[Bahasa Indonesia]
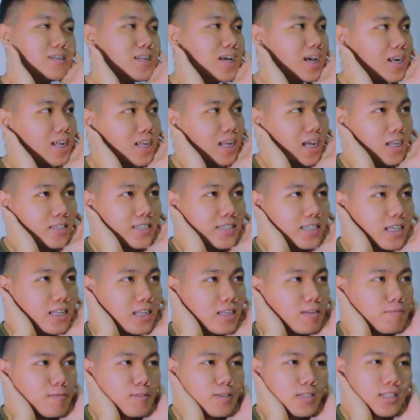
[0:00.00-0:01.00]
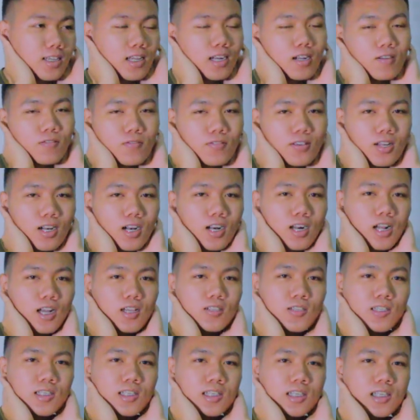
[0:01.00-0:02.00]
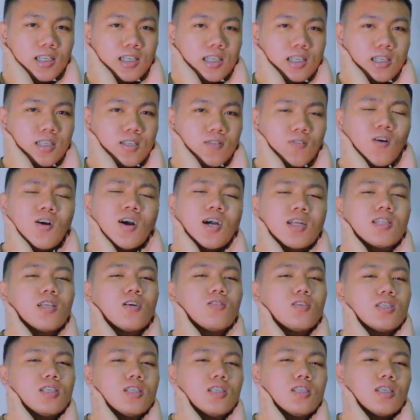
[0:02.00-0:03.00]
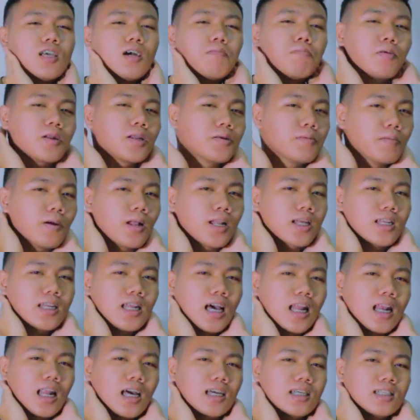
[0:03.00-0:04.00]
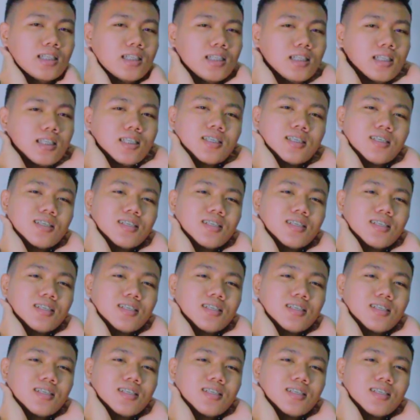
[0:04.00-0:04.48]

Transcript: Dari kasus jadi ibu sekarang viral kasusnya G. Gue nggak tahu sih siapa di balik dalang ini.